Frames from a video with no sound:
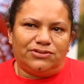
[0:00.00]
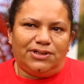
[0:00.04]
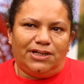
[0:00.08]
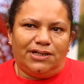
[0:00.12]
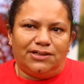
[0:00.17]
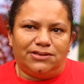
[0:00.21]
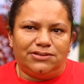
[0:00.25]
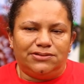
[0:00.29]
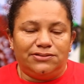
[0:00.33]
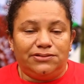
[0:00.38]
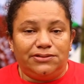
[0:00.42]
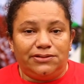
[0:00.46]

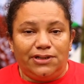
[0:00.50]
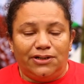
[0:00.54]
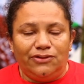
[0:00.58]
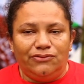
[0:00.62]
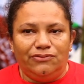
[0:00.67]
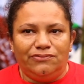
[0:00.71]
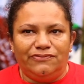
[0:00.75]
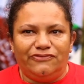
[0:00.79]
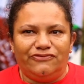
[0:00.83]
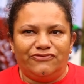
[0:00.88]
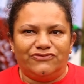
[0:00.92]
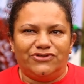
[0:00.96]
da
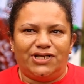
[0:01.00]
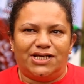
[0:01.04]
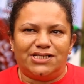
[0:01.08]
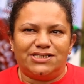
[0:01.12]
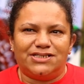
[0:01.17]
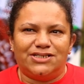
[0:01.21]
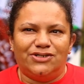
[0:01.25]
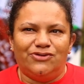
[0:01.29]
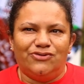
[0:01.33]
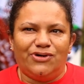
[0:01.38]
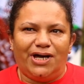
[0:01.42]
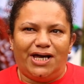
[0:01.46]
então
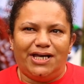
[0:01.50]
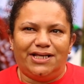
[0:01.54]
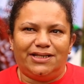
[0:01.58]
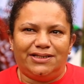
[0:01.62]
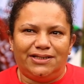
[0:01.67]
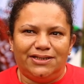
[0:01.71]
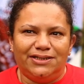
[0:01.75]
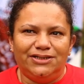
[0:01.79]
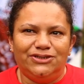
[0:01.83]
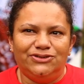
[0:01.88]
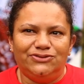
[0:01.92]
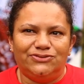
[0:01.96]
Fundação
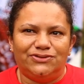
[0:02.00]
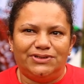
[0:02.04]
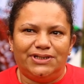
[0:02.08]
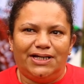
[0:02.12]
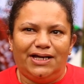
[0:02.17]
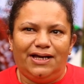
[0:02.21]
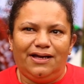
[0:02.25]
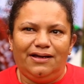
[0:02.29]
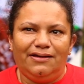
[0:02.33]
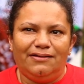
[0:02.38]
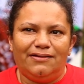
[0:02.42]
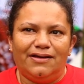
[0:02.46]
Caetano,
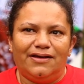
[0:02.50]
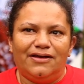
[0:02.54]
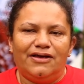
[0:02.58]
né,